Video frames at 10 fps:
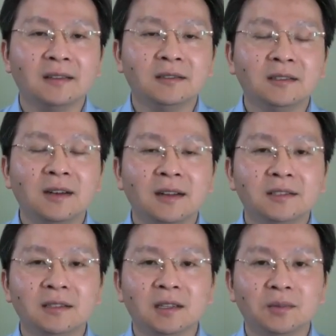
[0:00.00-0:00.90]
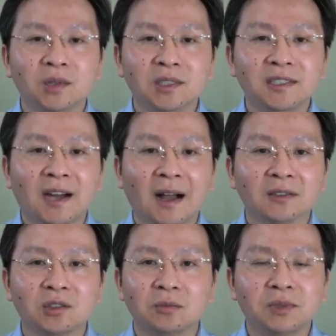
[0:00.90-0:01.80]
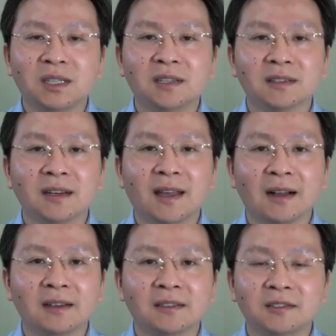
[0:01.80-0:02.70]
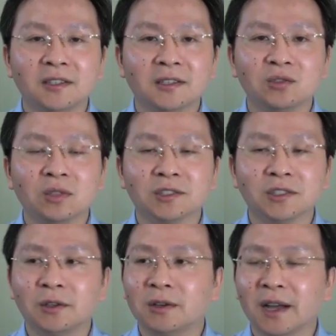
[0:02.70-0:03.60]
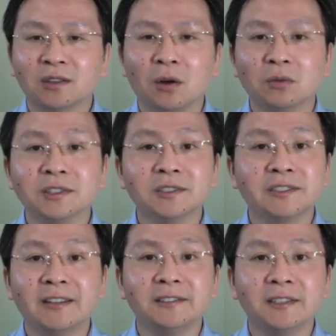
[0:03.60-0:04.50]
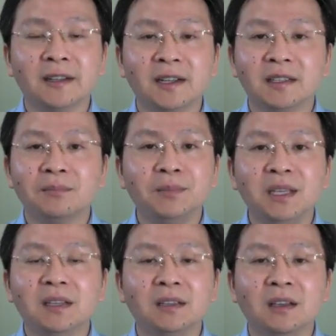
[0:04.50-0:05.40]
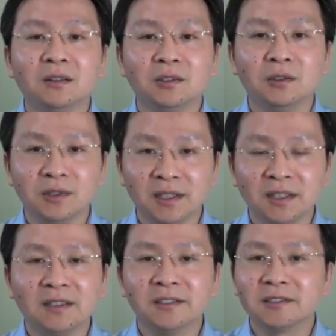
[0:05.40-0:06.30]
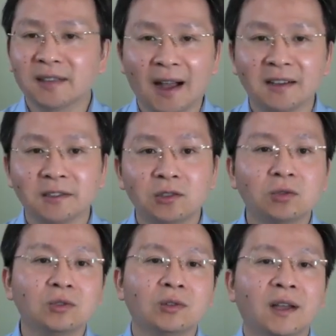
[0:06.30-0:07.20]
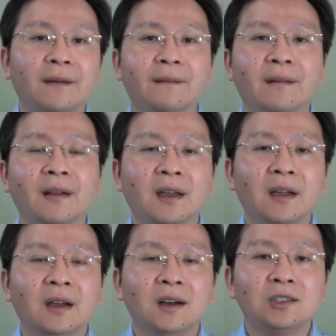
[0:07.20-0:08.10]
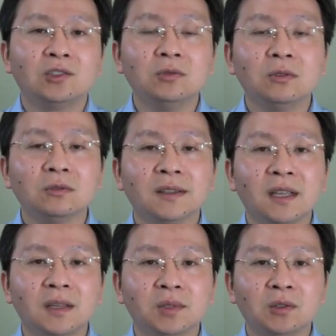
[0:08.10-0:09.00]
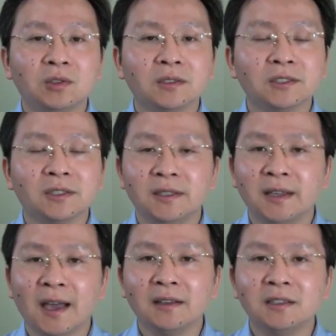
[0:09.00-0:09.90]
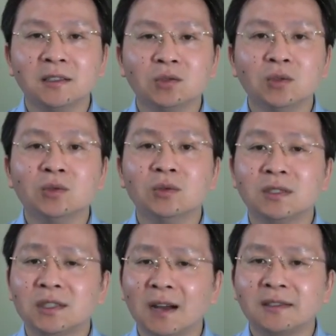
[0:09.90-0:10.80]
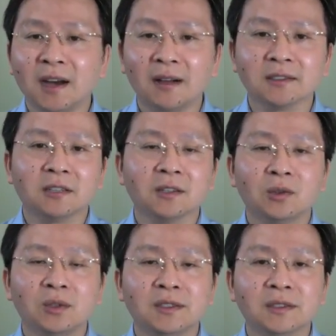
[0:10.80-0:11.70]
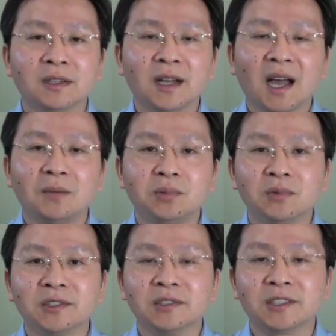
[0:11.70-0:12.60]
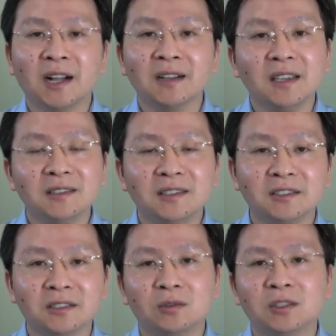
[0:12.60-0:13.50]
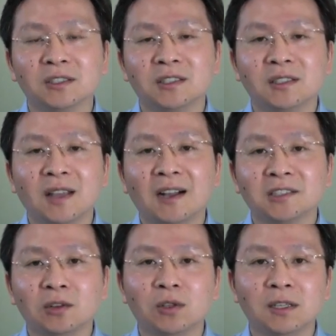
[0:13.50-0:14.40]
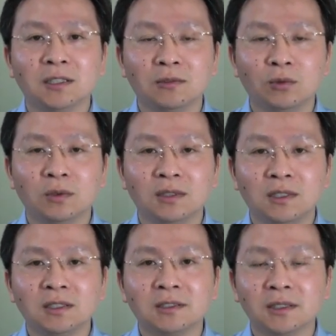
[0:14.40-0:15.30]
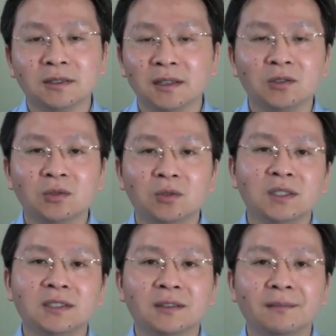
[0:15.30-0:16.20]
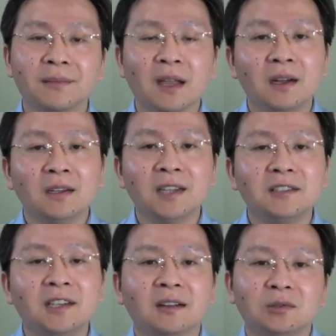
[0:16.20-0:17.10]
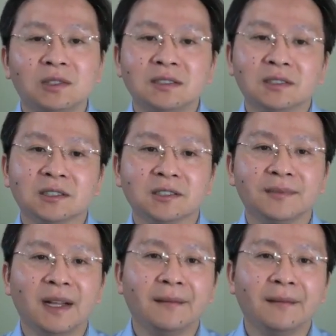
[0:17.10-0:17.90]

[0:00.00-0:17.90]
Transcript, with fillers: 既然进了搏击场，就不可能两个人结束的时候还同时站着，他必定要有一个人是躺着出去的。中共的内部斗争是严格遵循战场上的规则，还不是商业竞争或者其他社会领域竞争的那种规则。战场规则是什么？